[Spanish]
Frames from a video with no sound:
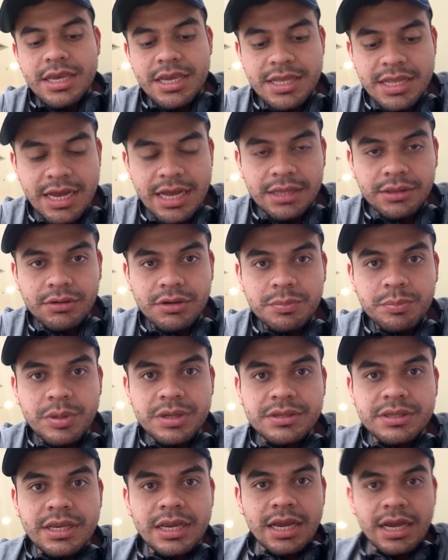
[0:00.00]
Y nada, entonces
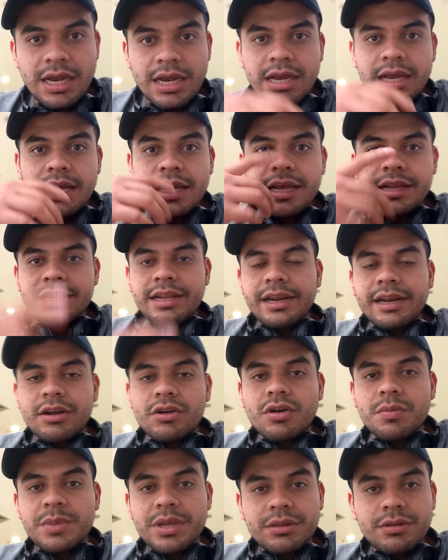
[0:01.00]
pues le
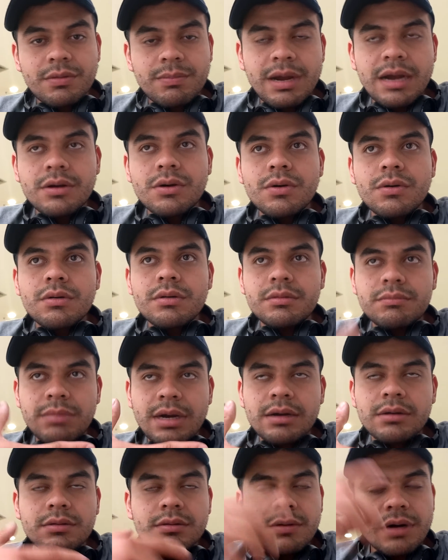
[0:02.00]
recomiendo el banco, el
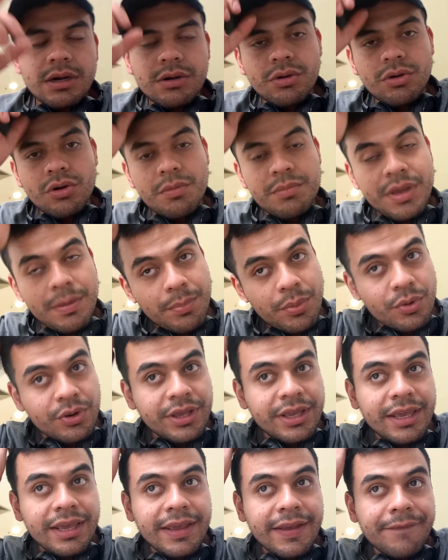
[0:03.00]
banco Bancolombia
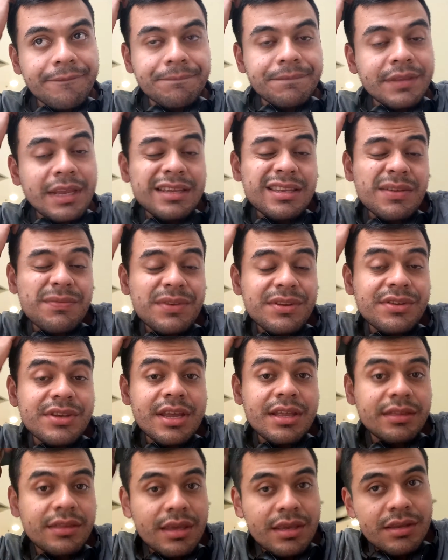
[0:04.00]
porque es
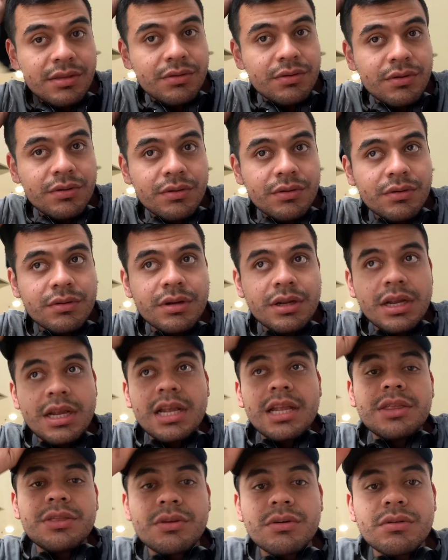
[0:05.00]
eficiente y no,
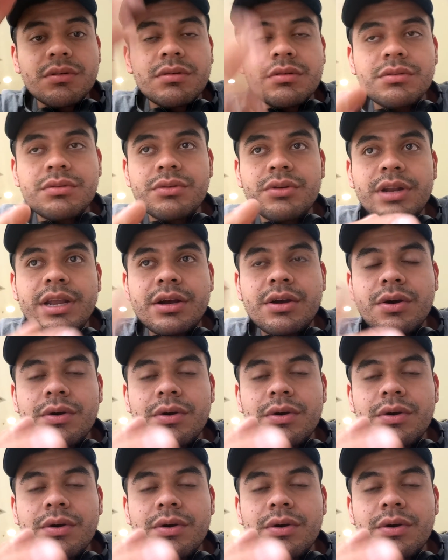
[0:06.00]
no, le